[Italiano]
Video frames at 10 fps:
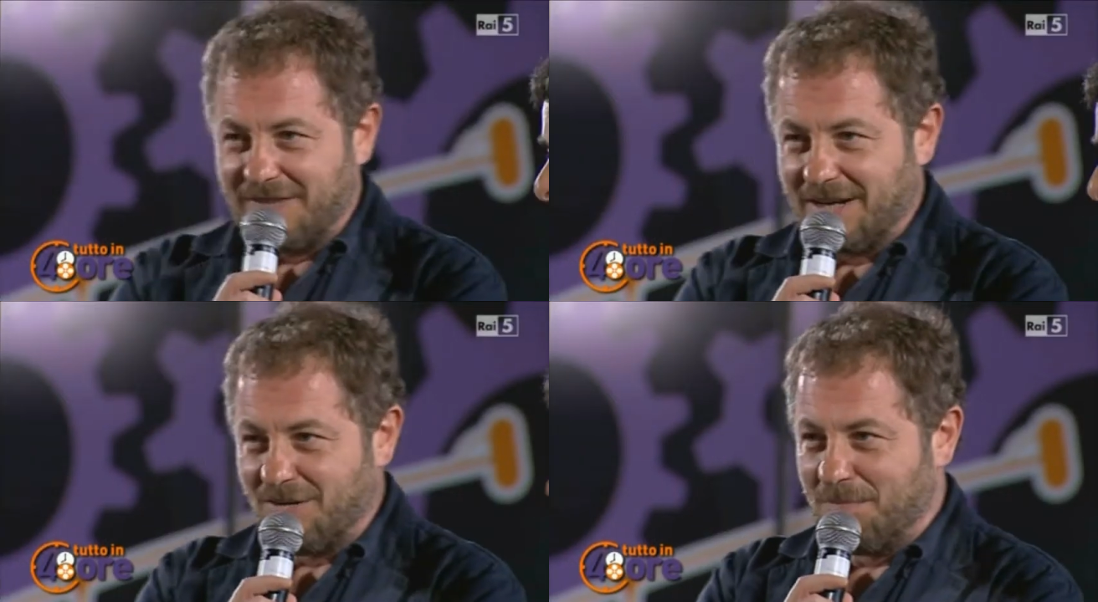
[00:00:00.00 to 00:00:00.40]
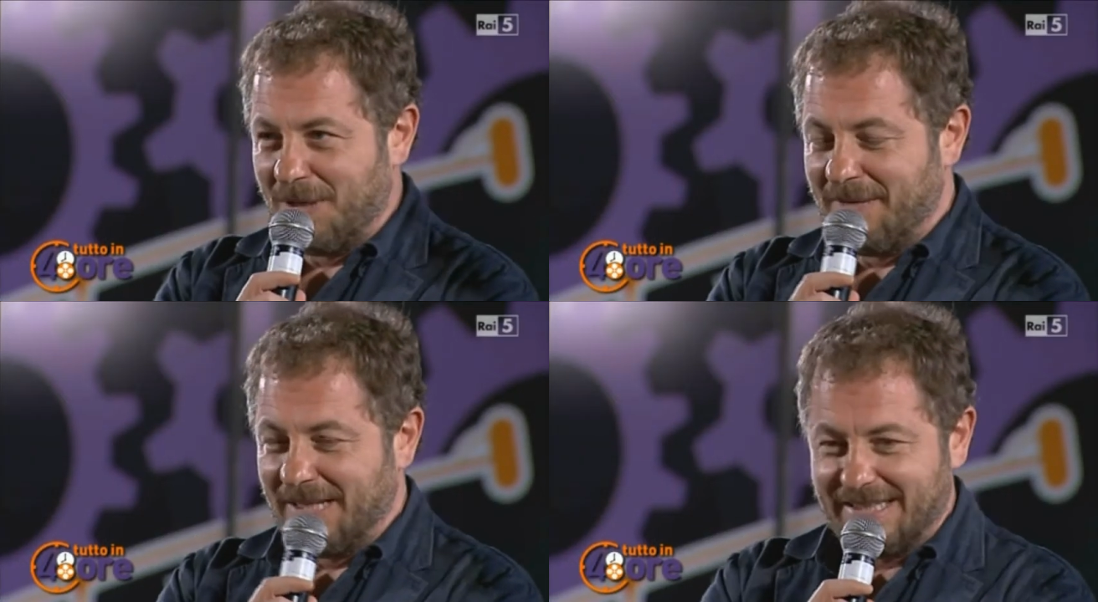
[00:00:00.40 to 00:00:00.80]
fare i
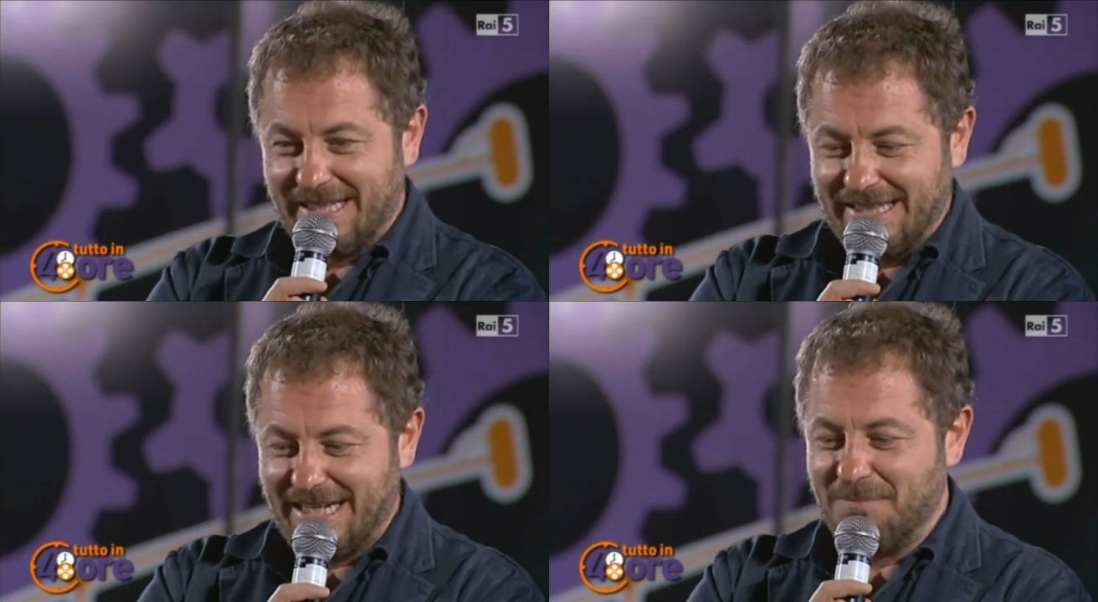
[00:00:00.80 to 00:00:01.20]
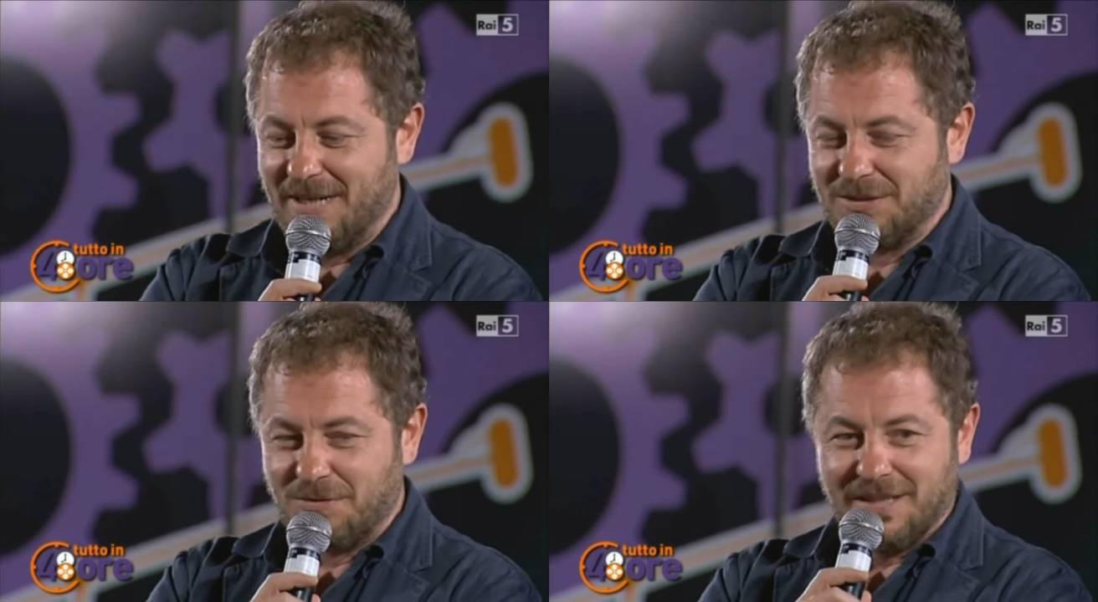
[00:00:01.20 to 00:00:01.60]
complimenti a entrambe
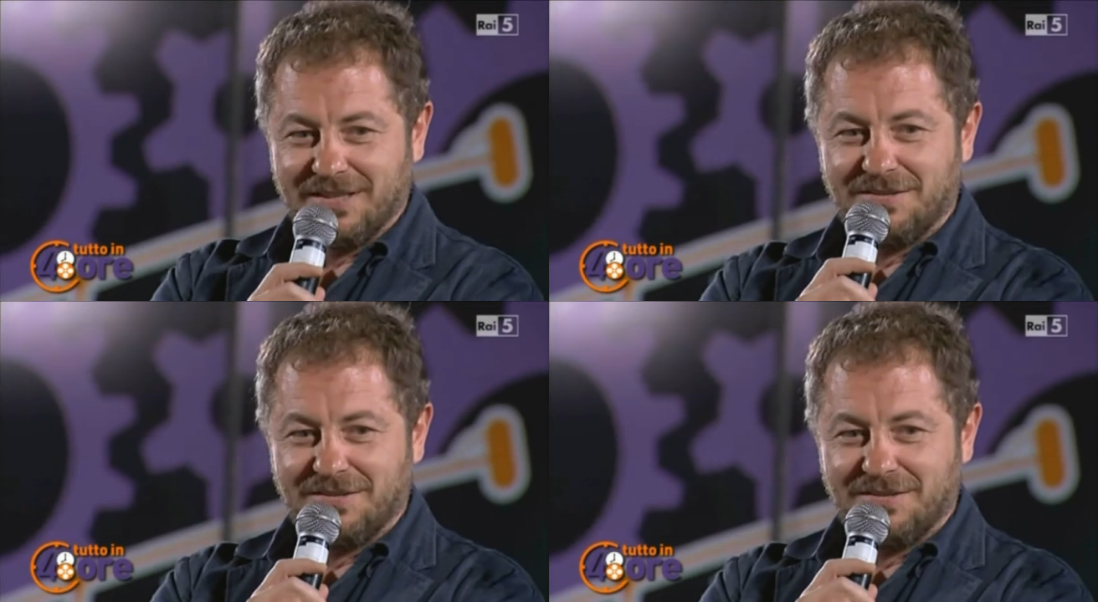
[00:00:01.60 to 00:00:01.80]
le squadre,